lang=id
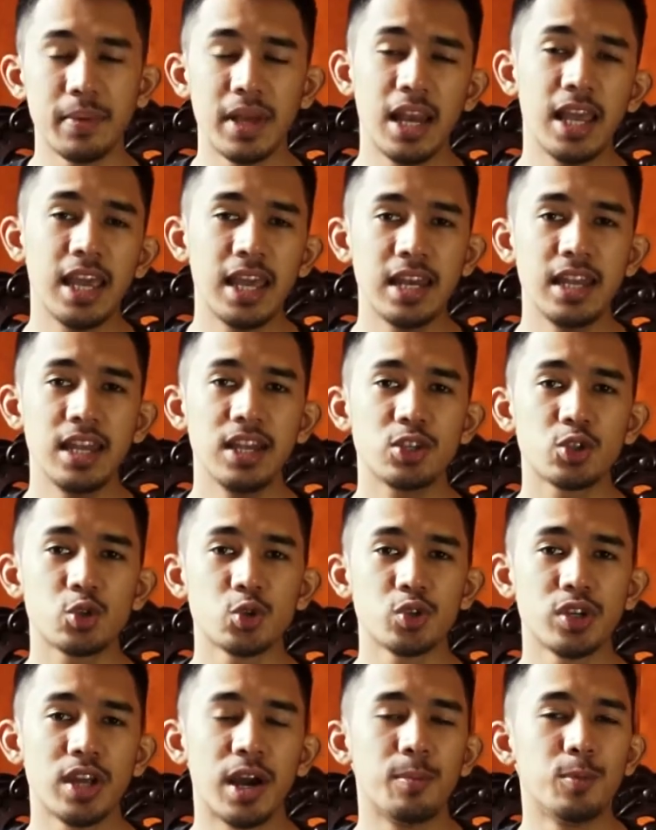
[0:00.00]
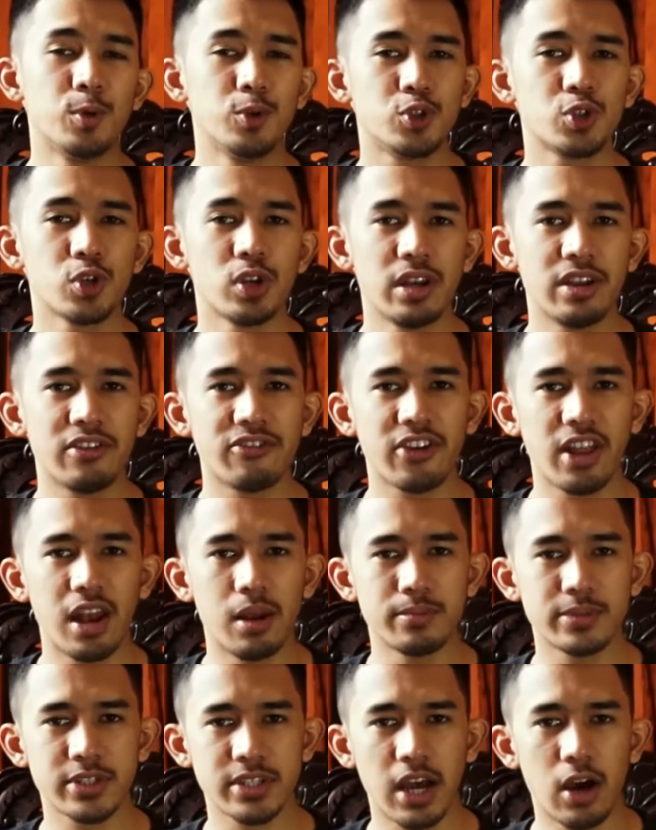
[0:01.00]
Billy ini sudah muncul di
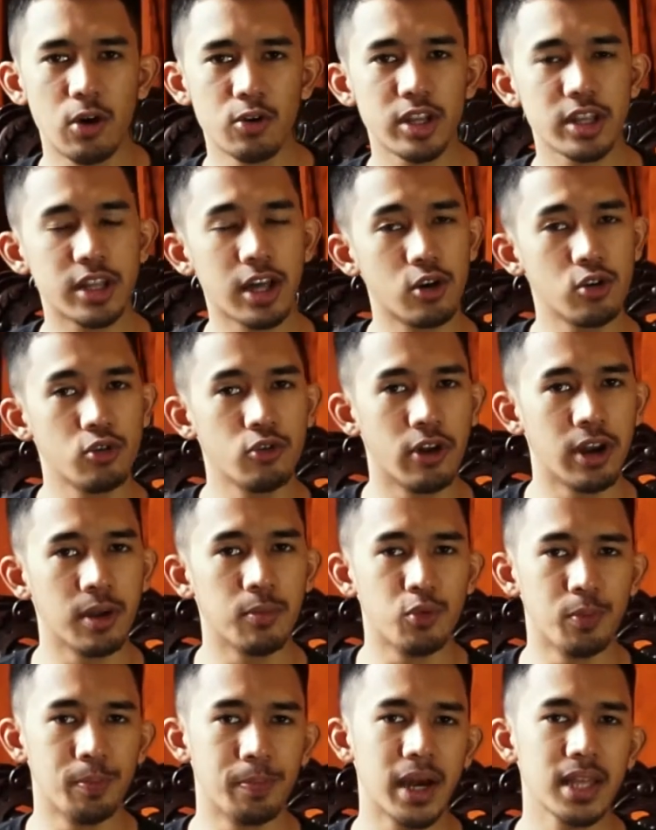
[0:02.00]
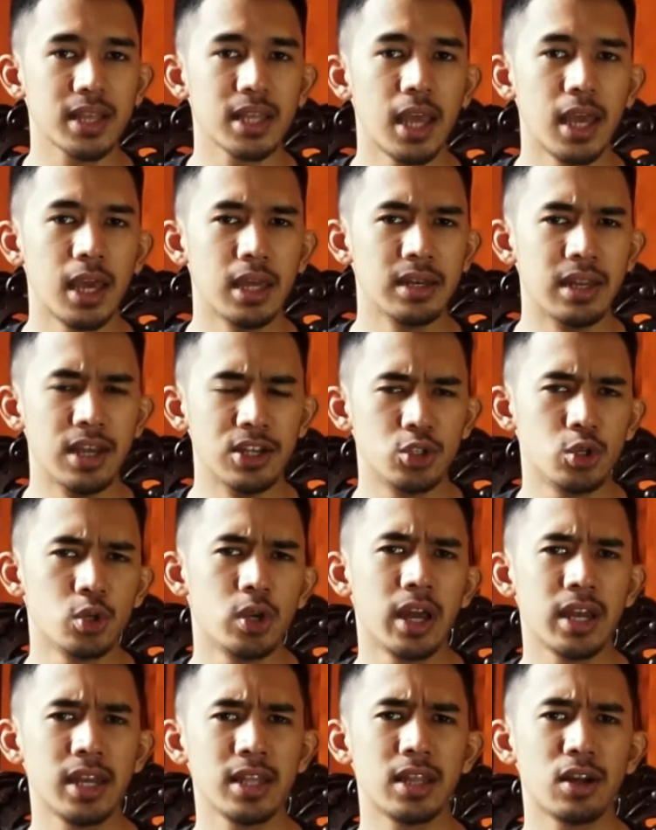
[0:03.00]
film Saw di tahun 2004 dan
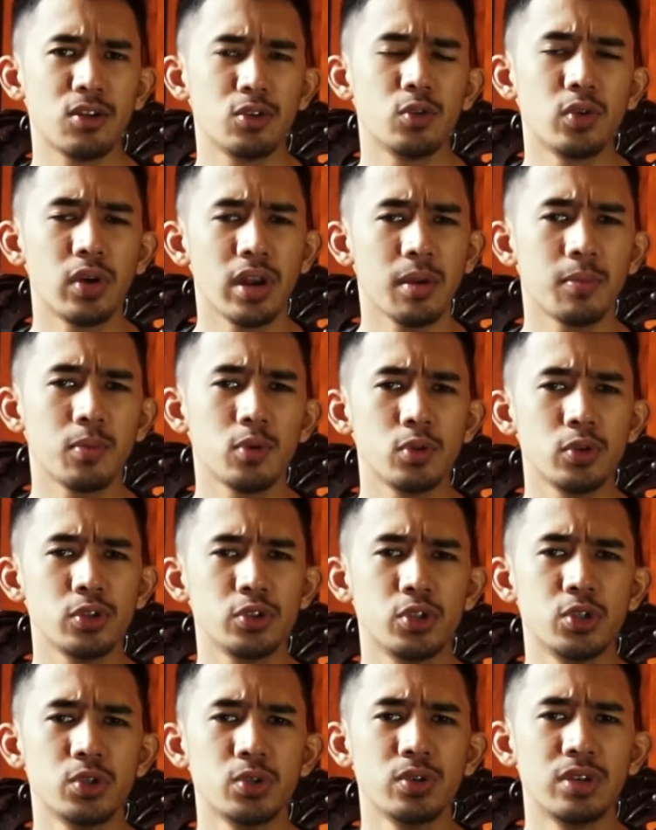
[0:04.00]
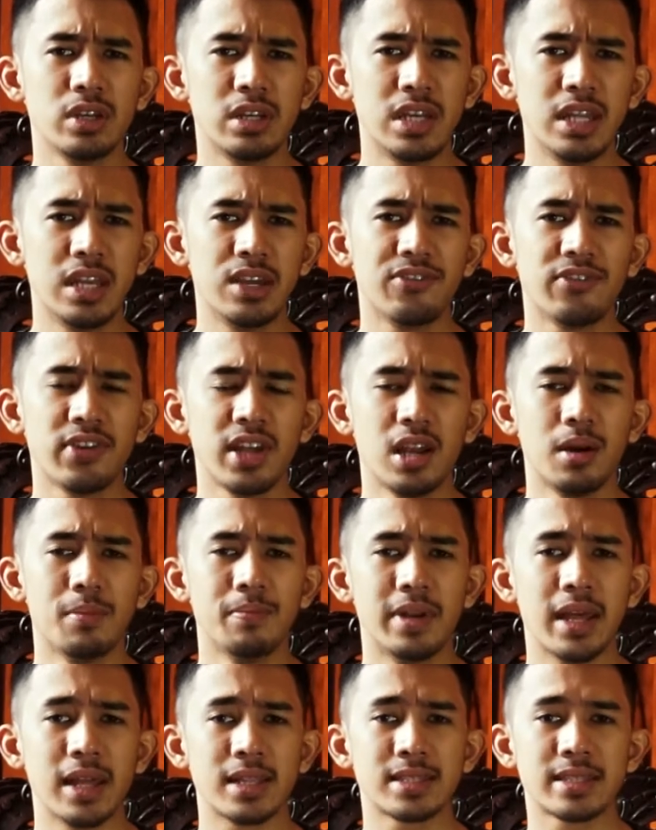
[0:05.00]
juga di tahun 2007 di
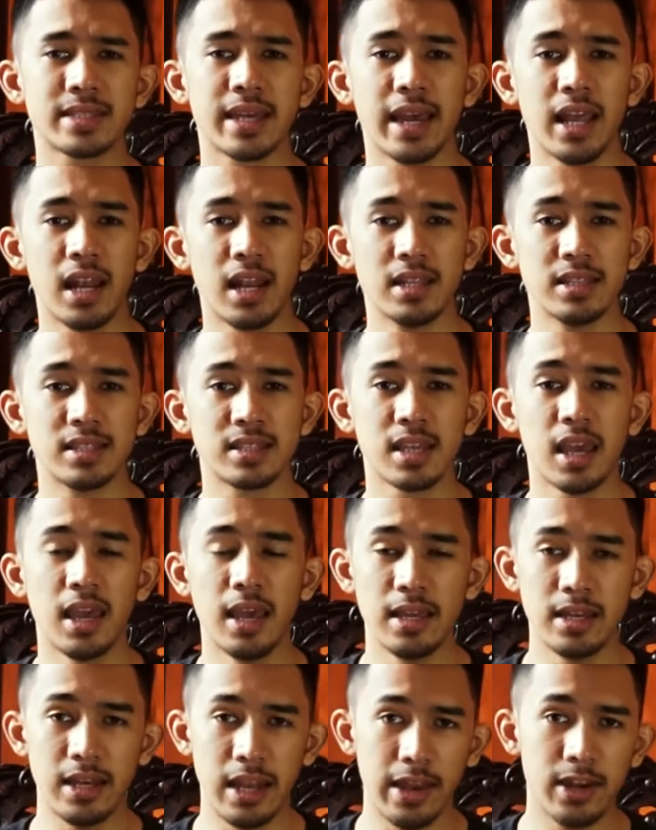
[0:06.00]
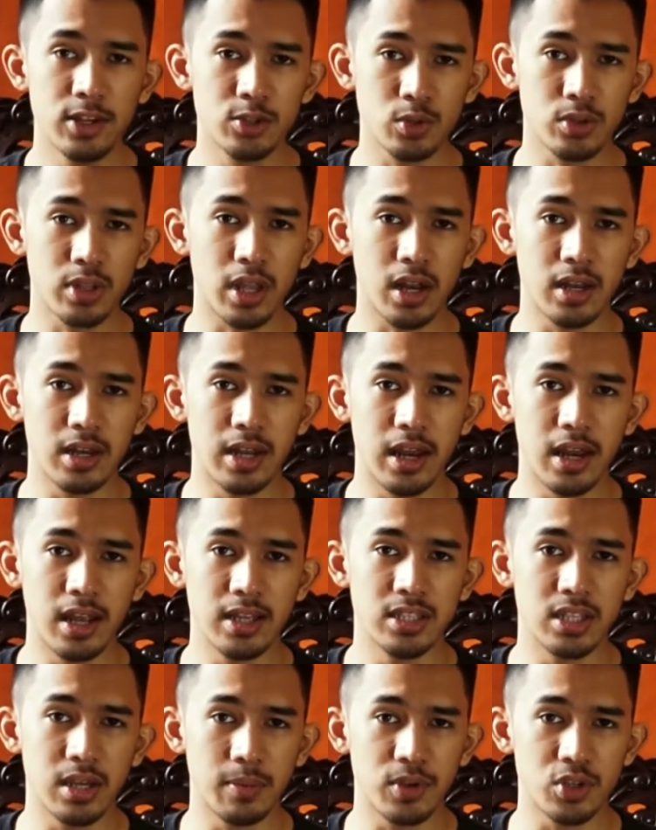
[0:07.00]
film Dead Silence dari sutradara
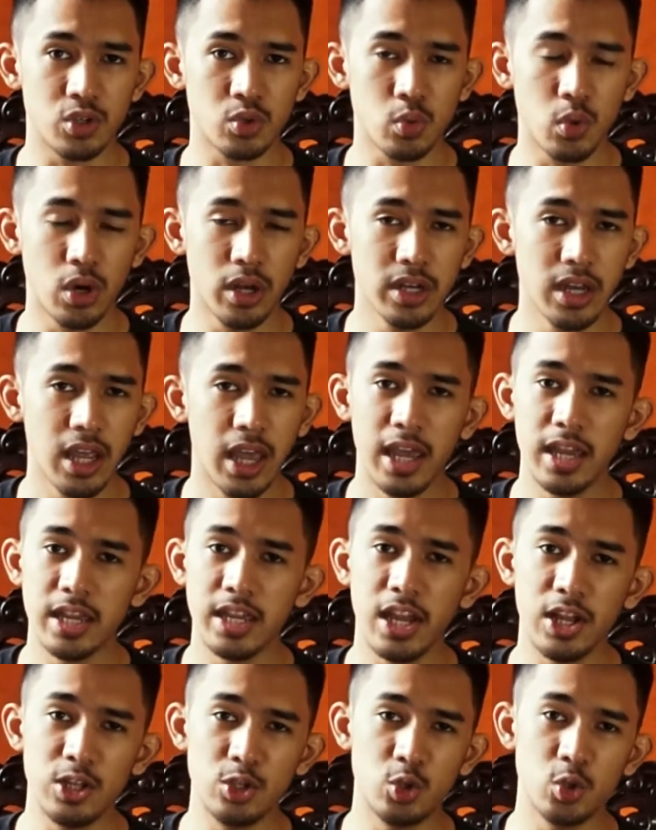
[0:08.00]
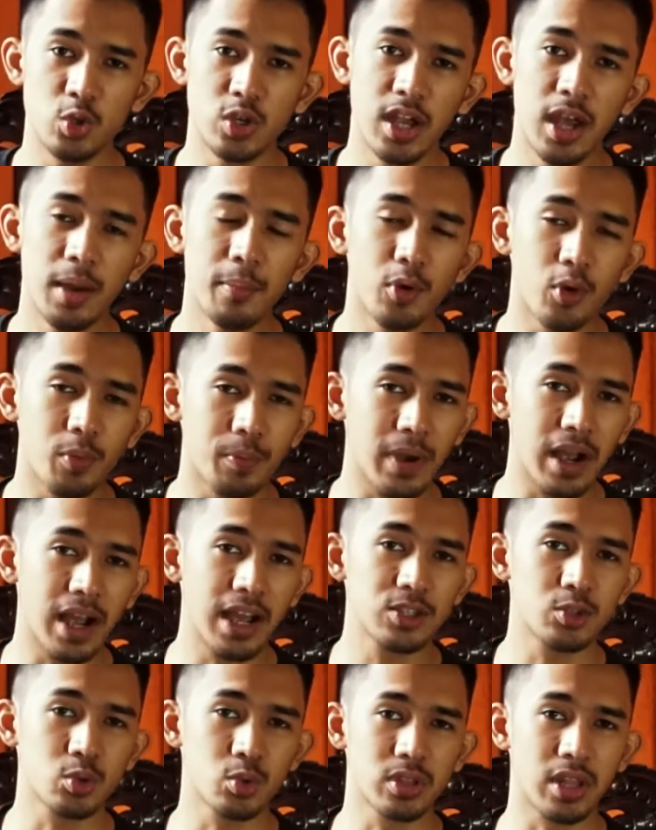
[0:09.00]
James Wan yang juga merupakan
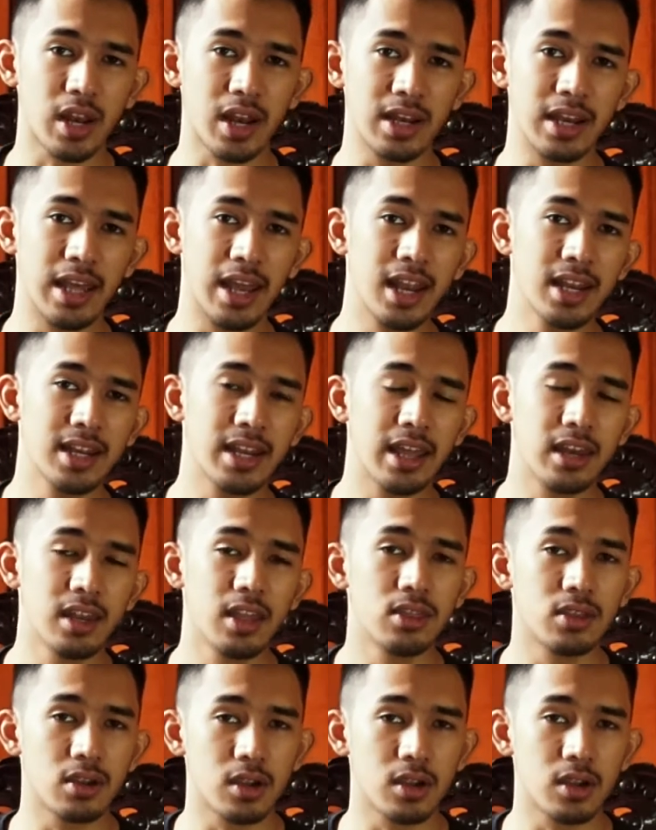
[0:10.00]
sutradara dari The